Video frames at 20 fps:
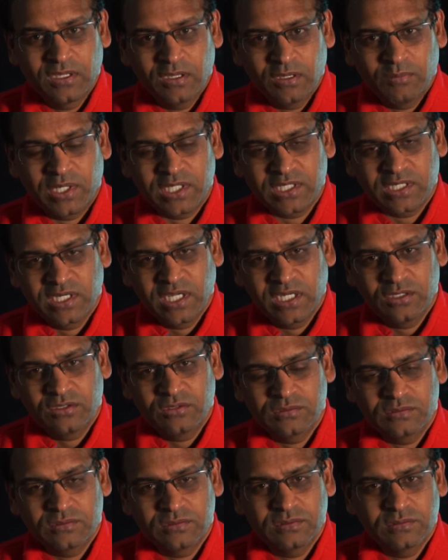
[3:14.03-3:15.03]
బట్ నేను
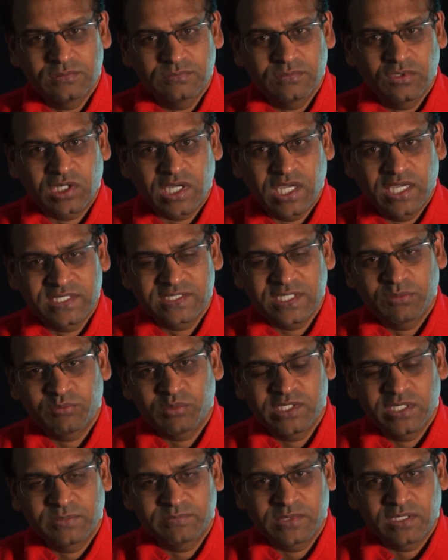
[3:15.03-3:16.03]
um, ఒక
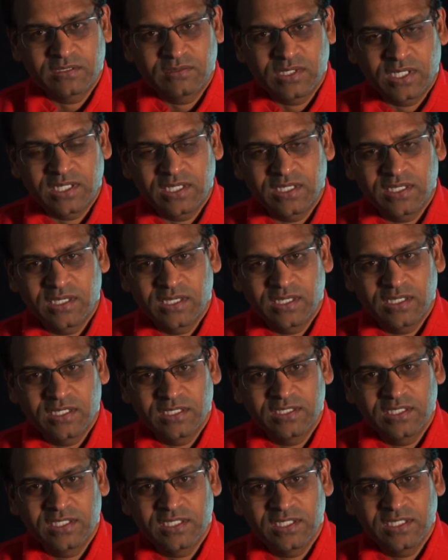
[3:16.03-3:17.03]
ఎగ్జాంపుల్ చెప్తాను అంటే
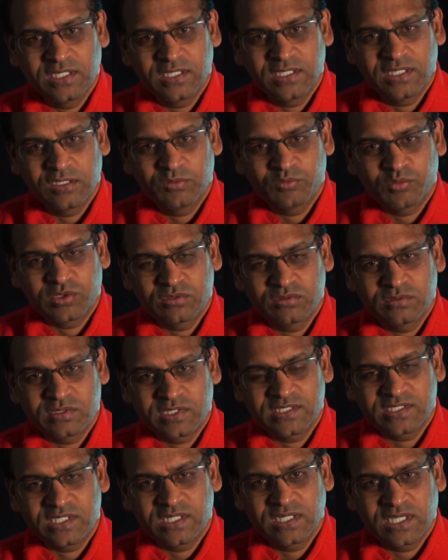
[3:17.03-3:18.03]
ఇది ఇప్పుడు
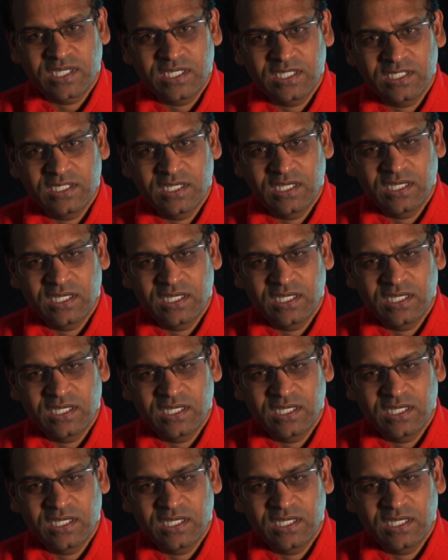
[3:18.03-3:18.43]
రీసెంట్గా